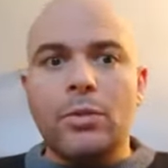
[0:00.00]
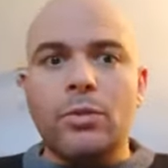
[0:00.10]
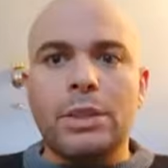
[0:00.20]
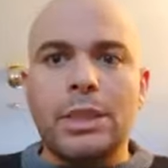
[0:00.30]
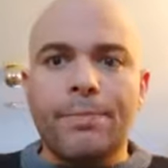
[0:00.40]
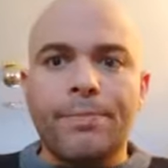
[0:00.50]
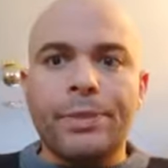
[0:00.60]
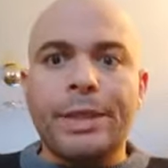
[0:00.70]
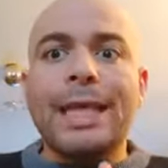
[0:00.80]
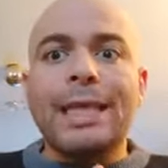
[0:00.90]
on dit
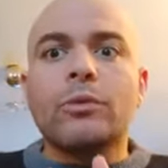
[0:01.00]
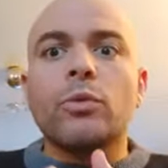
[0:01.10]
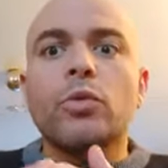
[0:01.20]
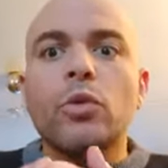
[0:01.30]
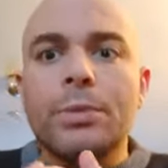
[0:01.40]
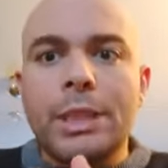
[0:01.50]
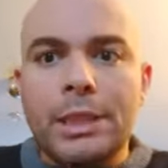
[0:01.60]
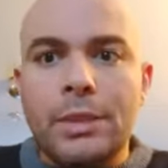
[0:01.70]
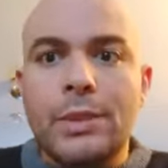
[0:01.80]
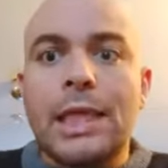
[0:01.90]
quel est ton
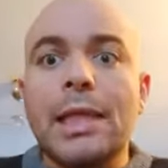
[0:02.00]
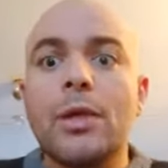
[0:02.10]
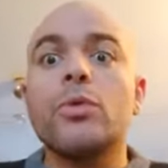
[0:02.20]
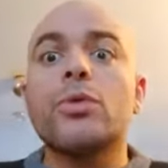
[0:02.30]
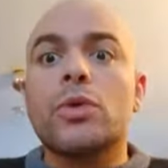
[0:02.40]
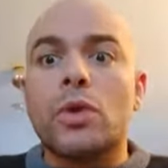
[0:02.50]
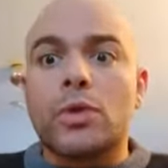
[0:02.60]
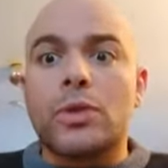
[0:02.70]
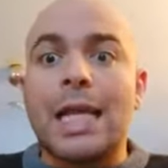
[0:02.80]
objectif, quel est le sens,